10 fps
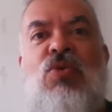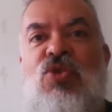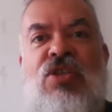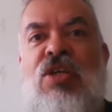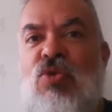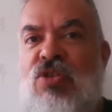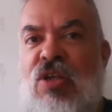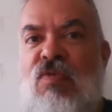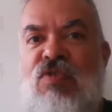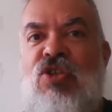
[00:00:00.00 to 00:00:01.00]
os negros
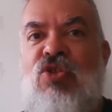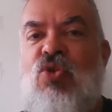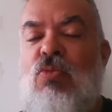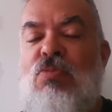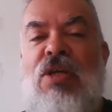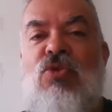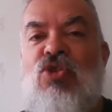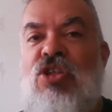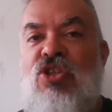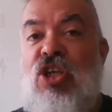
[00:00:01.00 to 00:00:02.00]
são vistos como
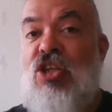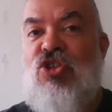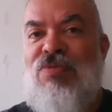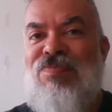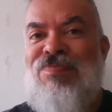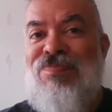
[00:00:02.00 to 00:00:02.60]
menos que gente.